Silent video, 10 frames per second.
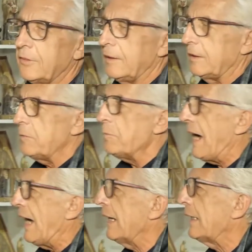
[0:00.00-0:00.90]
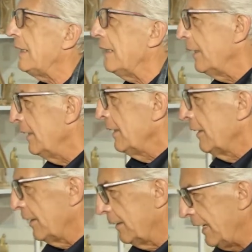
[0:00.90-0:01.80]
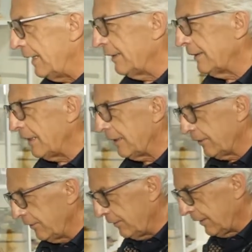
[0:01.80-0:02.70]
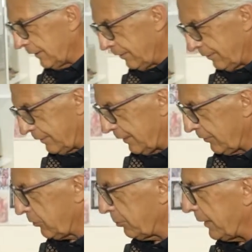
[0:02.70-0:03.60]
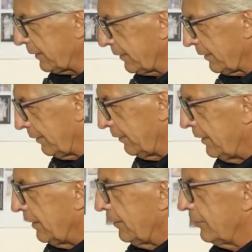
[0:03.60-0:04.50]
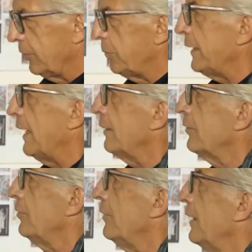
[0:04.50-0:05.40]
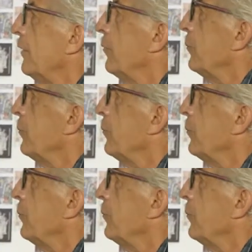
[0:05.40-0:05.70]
steht, die Magier, äh, heiligen drei Könige ist ja erst später dann so benannt worden.